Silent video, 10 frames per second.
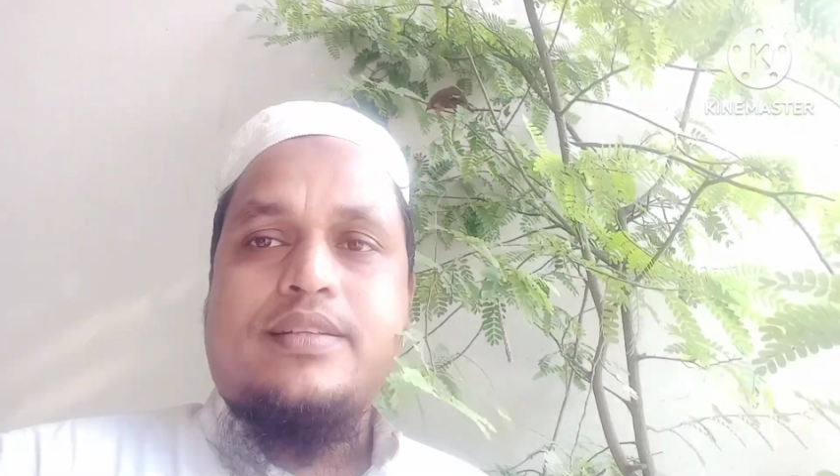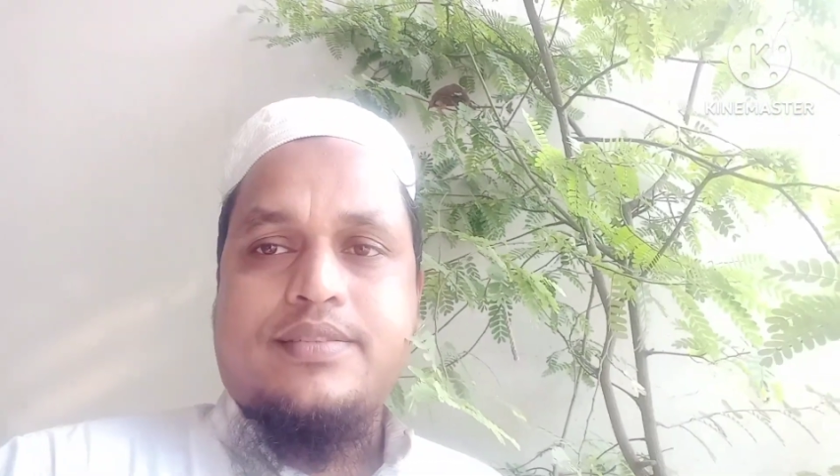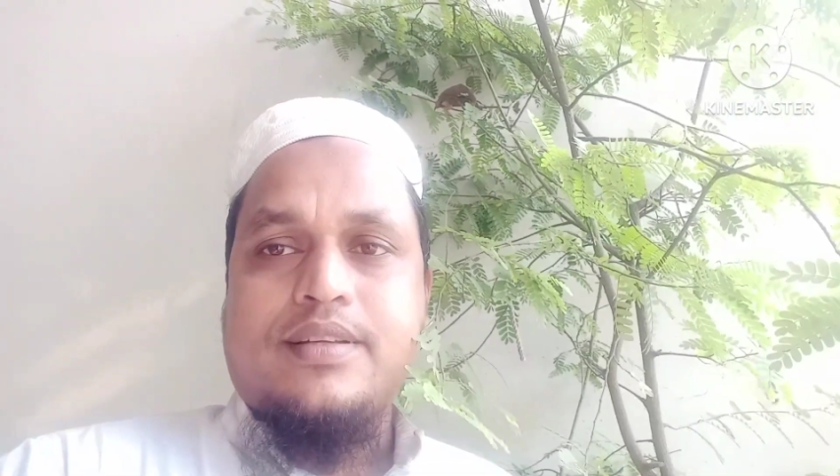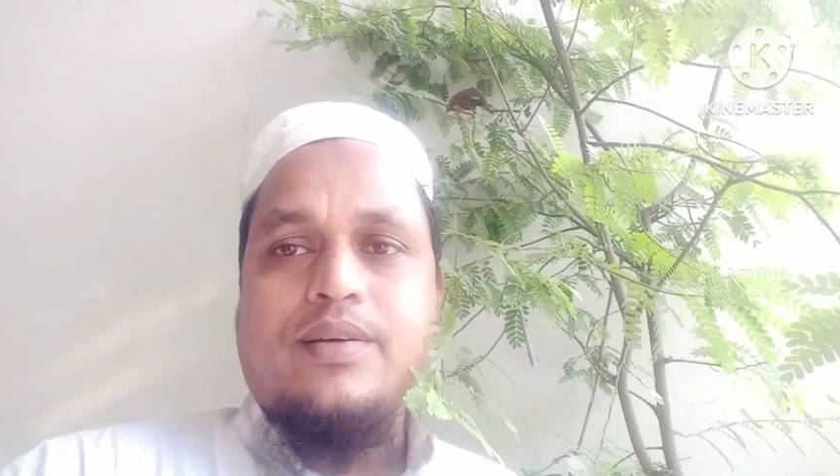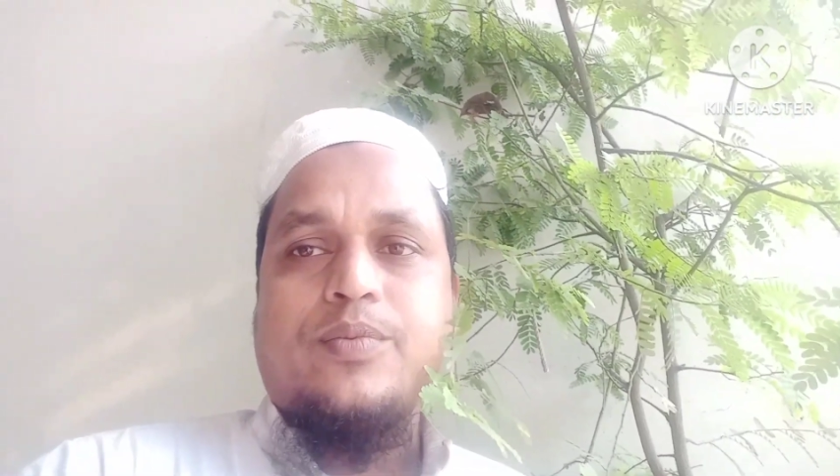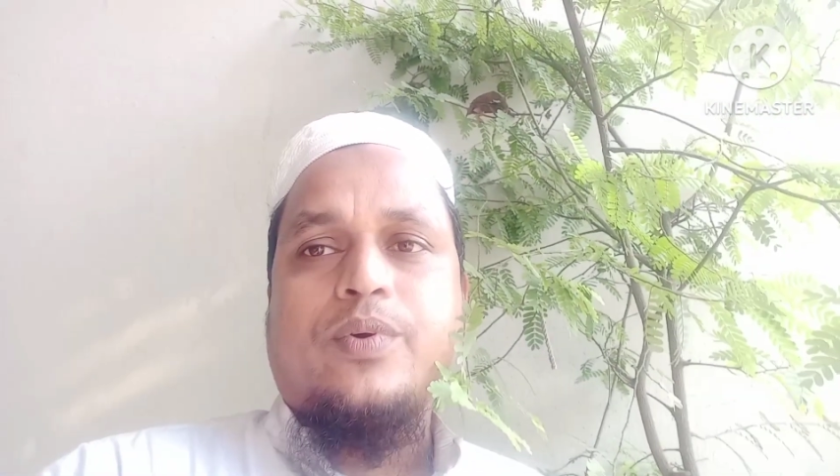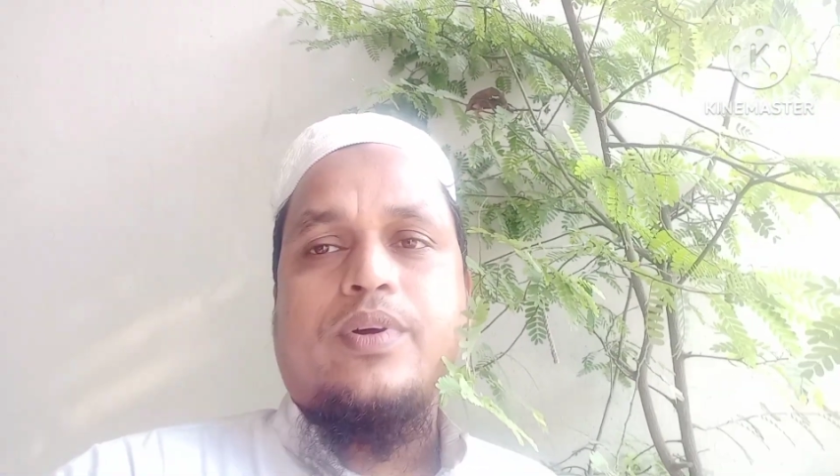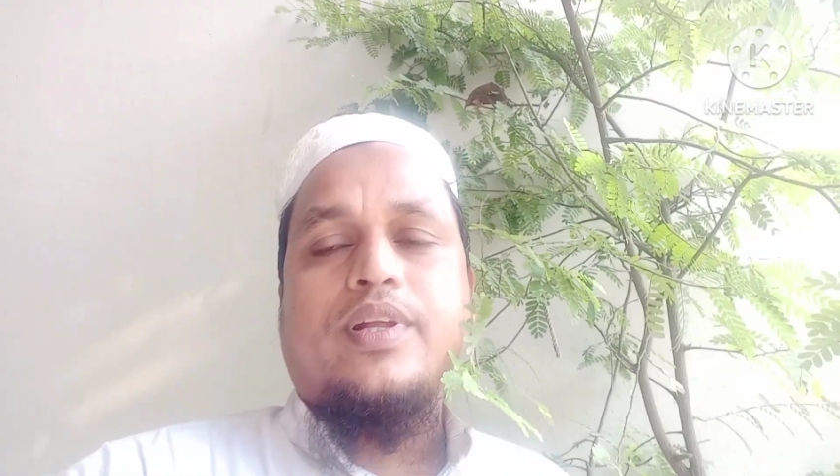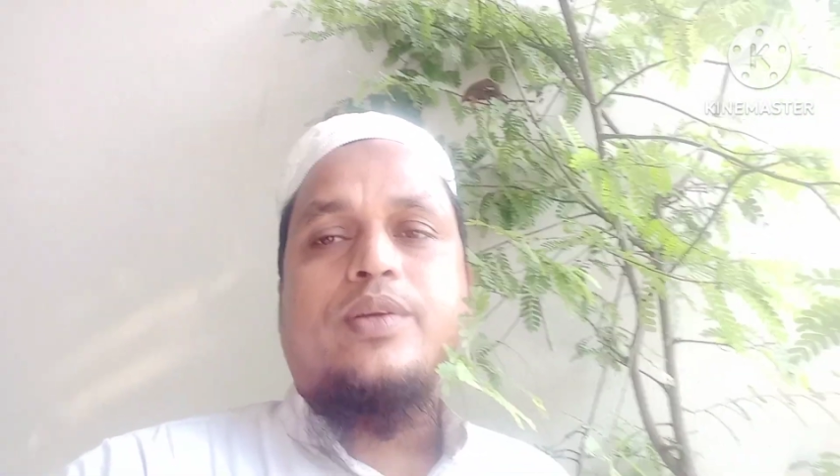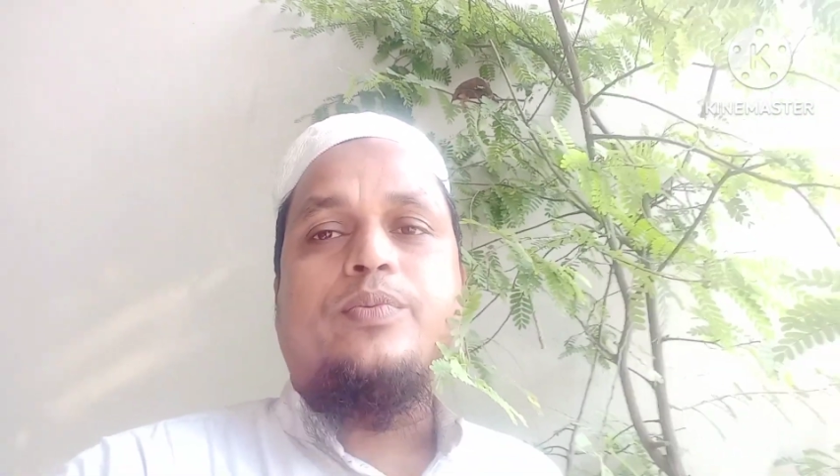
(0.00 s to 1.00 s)
আসসালামু
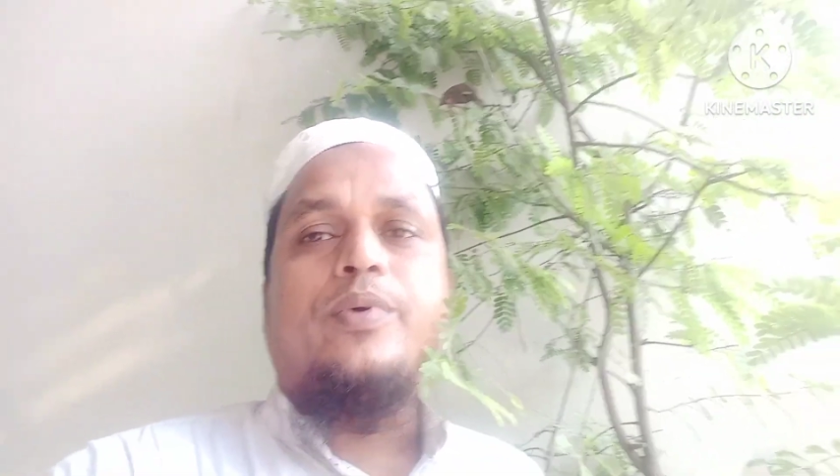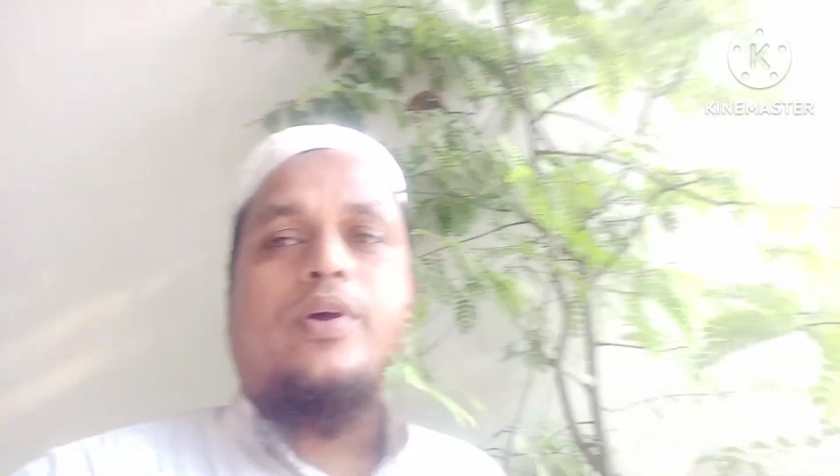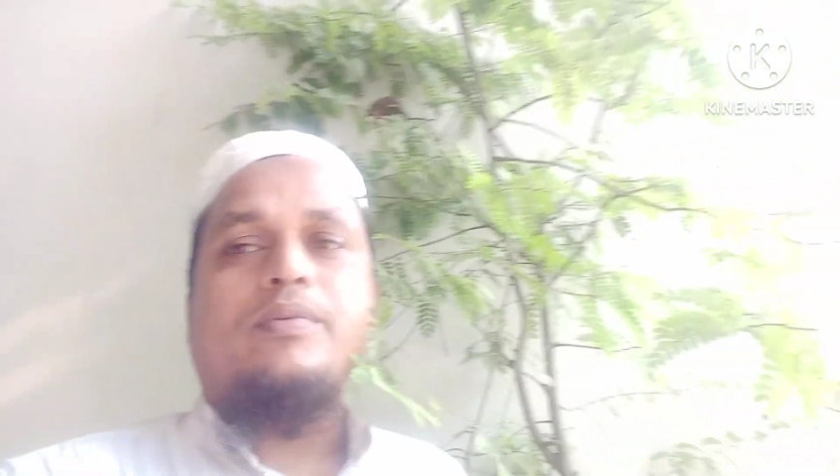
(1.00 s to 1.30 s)
আলাইকুম